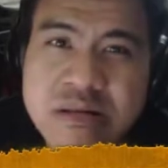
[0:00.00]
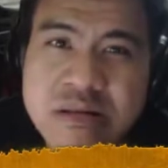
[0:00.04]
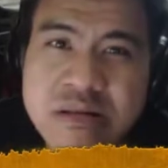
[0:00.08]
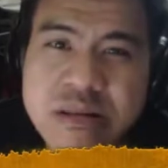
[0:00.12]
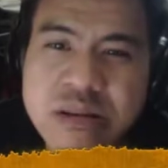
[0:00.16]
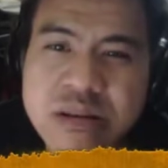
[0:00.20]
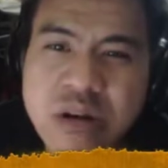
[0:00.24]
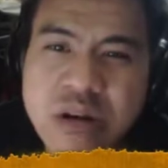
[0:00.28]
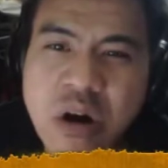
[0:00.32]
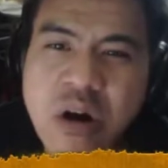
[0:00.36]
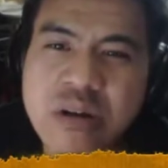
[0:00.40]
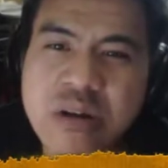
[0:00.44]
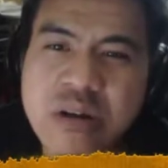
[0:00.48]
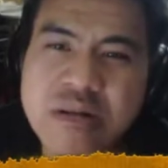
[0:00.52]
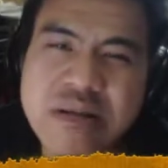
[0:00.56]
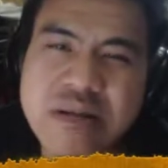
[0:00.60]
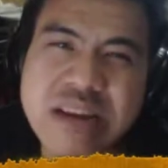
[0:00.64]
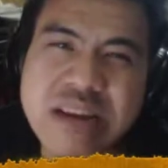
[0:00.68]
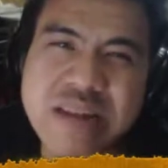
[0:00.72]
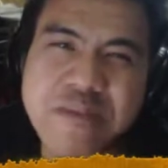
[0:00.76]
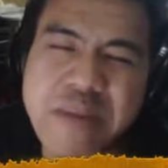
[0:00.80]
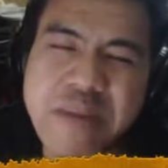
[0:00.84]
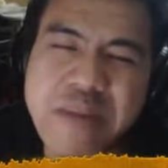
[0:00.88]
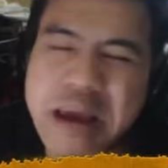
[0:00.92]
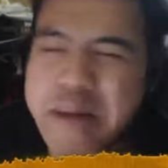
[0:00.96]
chứ còn
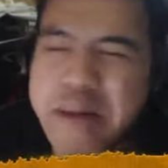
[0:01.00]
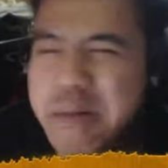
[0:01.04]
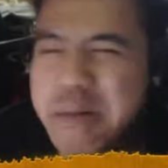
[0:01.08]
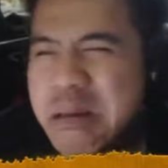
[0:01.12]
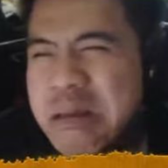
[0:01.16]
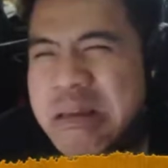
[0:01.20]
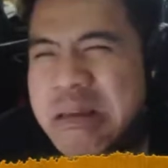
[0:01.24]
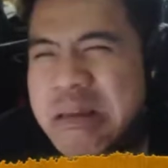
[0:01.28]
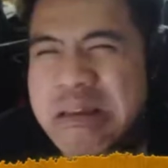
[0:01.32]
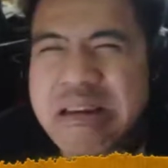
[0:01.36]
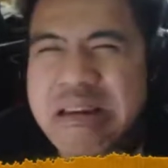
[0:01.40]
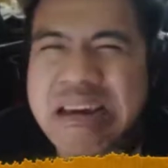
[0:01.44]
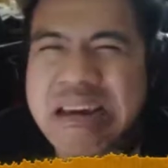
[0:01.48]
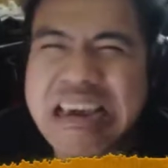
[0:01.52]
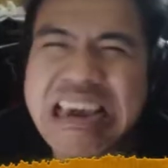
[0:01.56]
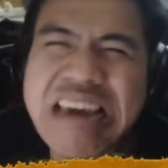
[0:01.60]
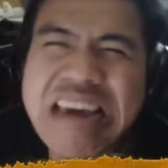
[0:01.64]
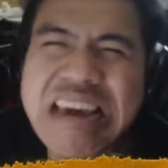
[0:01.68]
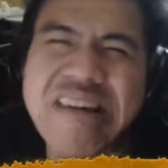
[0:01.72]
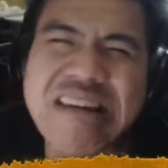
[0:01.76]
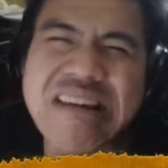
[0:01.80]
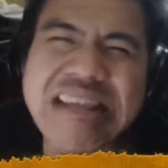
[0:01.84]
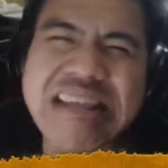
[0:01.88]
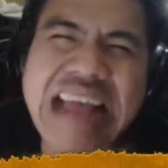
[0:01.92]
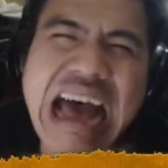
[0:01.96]
địt mẹ khi
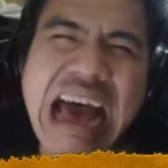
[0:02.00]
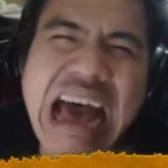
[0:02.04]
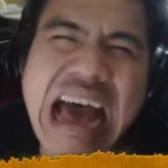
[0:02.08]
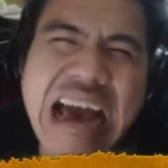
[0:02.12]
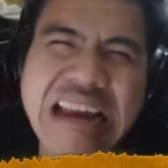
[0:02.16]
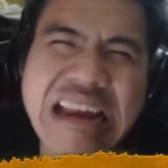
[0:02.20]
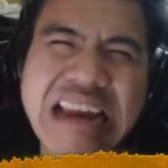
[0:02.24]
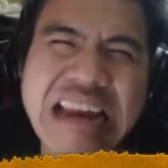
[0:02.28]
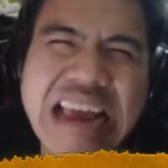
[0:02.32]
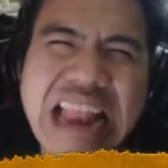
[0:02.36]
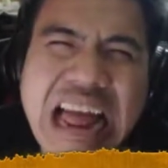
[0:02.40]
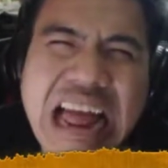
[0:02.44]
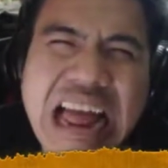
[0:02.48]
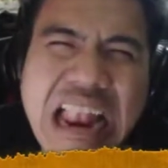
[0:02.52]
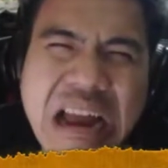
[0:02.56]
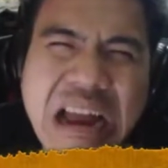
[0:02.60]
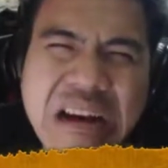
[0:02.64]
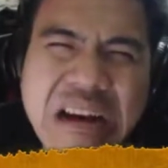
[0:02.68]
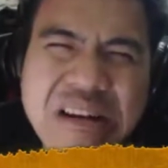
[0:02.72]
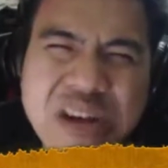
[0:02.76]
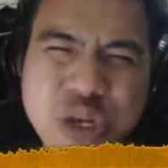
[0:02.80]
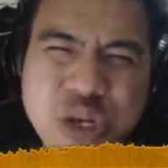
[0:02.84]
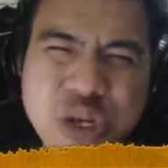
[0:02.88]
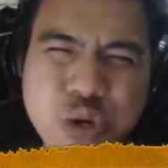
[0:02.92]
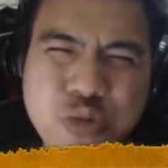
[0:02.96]
người ta ở đây đã là
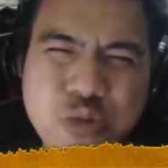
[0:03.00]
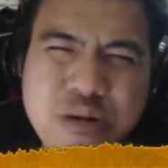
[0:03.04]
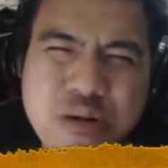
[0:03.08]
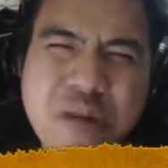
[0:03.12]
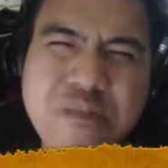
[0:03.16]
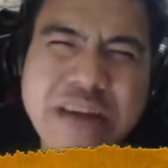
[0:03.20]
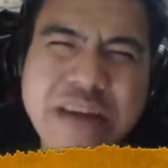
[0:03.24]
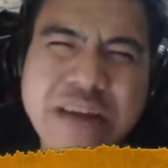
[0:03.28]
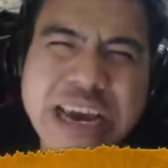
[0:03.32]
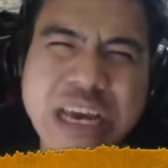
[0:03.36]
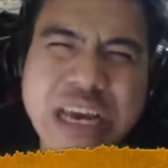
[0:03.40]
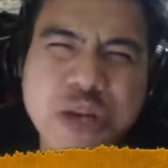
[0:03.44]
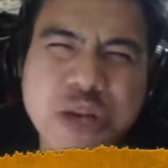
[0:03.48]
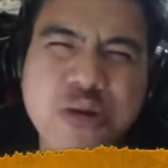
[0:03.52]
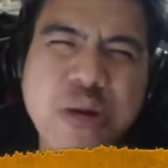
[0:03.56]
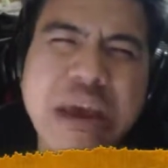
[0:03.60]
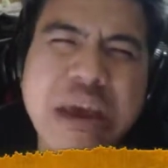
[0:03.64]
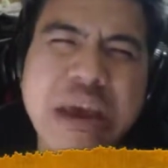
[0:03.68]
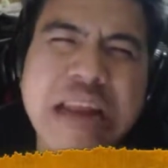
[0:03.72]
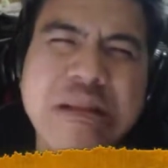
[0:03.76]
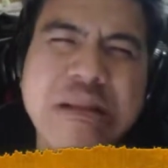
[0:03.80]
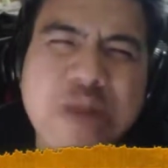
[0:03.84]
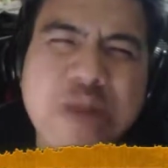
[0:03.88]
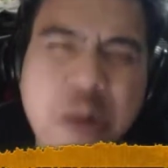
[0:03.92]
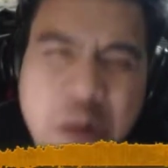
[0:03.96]
người chủ động kể
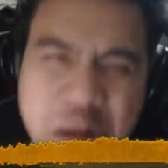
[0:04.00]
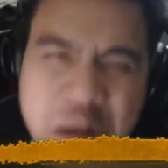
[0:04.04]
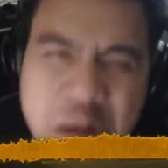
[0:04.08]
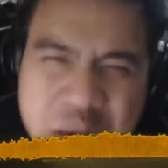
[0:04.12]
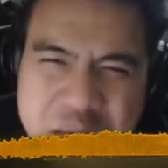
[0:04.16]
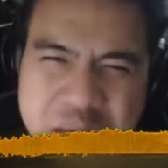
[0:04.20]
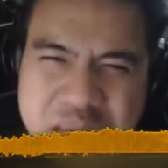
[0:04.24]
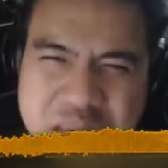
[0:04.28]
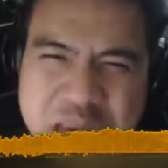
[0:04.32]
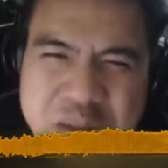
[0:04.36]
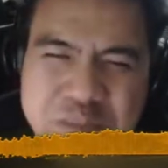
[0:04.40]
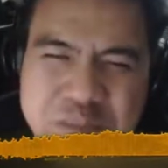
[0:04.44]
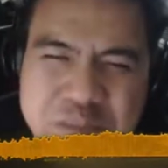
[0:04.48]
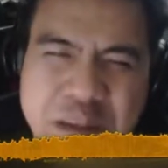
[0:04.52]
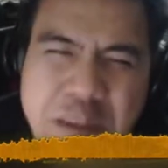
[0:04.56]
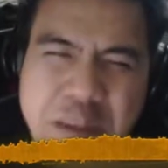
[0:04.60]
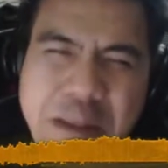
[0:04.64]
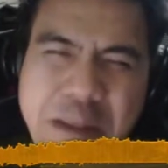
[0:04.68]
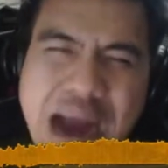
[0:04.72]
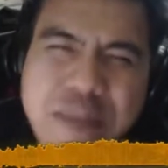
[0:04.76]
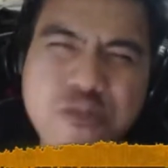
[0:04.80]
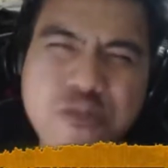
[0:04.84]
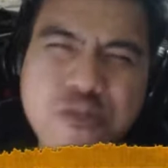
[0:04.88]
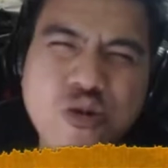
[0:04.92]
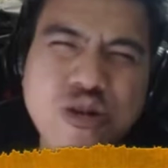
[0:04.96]
chuyện rồi mà
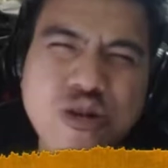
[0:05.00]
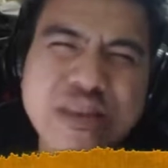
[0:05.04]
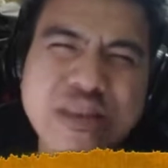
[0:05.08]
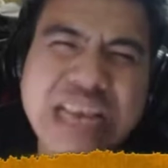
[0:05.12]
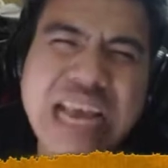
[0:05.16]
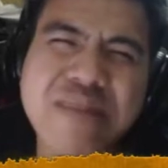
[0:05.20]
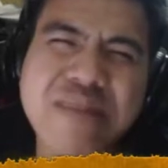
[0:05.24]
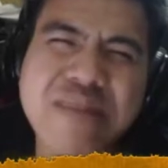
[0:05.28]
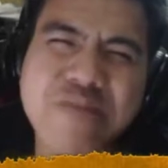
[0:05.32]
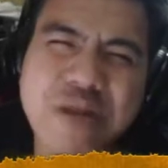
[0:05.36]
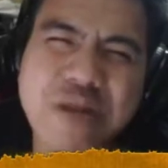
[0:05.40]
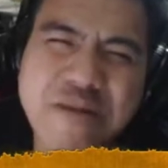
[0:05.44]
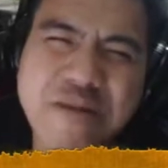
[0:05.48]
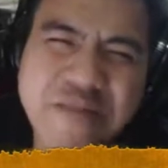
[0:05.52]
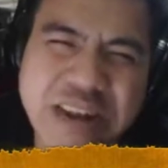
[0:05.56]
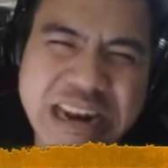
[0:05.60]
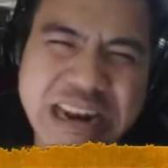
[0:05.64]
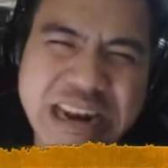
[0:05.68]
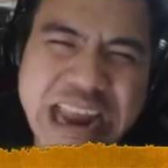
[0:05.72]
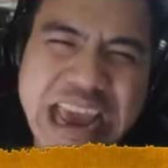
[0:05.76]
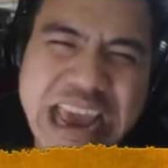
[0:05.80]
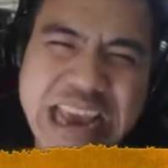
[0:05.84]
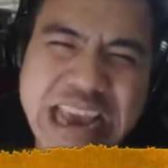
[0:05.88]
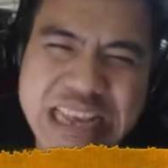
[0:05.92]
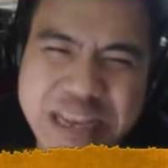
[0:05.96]
bạn muốn trách một cái vấn
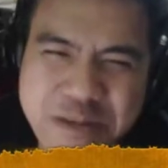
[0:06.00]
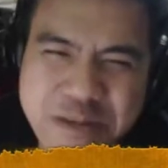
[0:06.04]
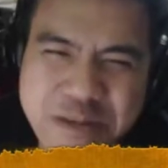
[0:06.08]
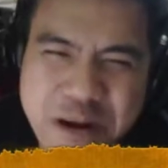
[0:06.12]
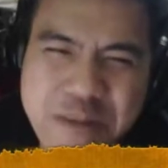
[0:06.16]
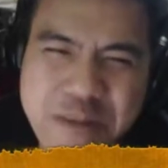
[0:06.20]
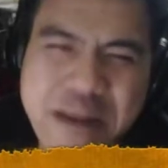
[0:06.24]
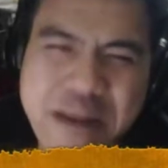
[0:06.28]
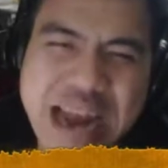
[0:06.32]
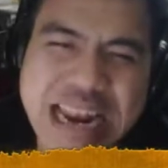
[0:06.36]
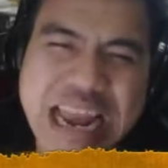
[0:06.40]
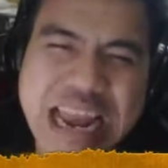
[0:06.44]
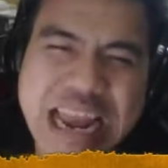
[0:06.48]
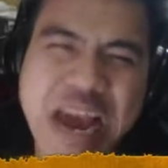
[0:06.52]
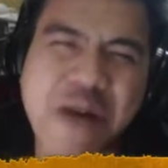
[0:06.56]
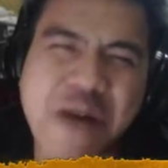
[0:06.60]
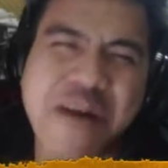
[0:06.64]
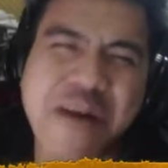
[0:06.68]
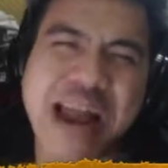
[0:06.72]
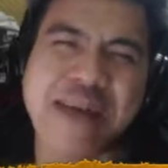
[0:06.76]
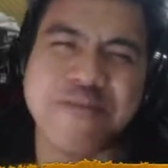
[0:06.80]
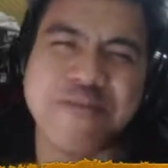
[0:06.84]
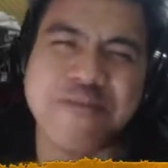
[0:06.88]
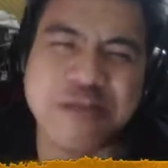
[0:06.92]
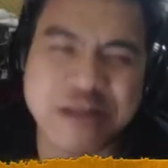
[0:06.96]
đề gì mà bạn đéo
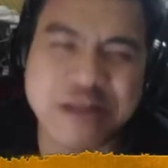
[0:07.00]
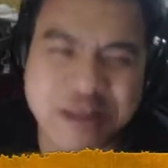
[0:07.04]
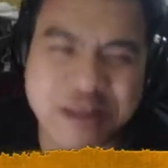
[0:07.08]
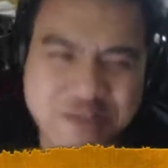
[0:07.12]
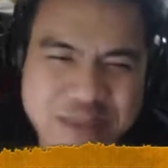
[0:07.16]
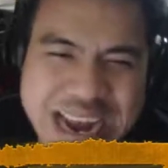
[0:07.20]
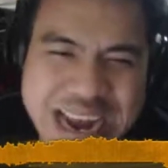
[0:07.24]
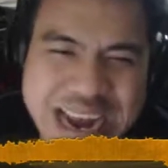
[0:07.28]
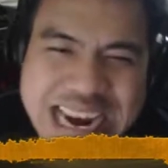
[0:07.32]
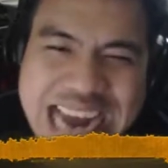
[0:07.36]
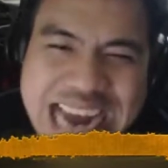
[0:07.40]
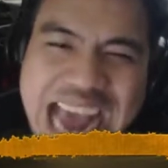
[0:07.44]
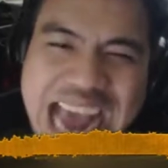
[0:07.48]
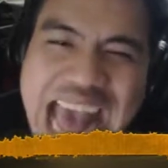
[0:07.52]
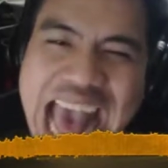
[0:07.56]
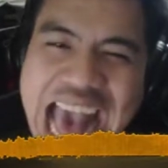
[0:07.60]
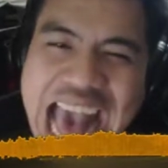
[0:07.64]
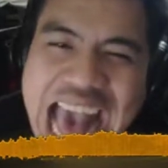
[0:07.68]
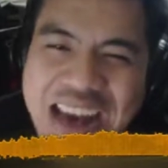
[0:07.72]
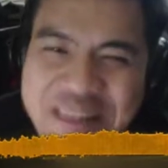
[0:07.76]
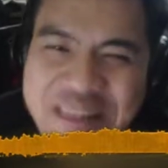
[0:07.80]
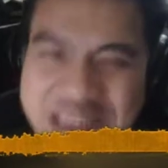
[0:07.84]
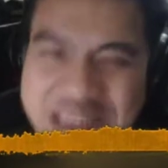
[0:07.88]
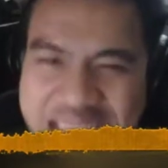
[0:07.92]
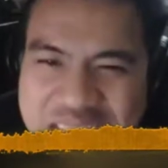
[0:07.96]
làm được bạn
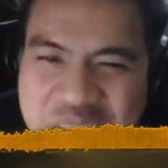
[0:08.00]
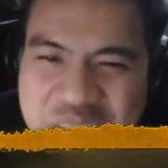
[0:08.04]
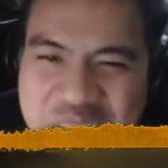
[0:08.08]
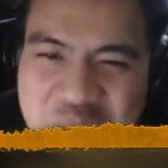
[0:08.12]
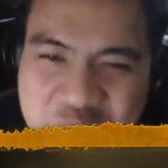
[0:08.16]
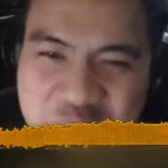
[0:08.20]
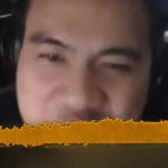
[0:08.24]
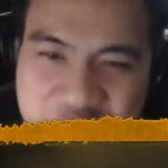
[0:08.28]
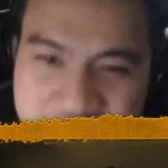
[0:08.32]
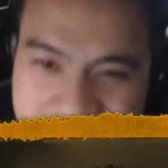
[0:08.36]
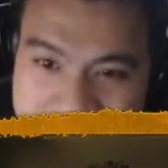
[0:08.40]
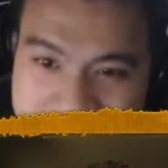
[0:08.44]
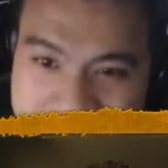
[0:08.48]
gà vãi lồn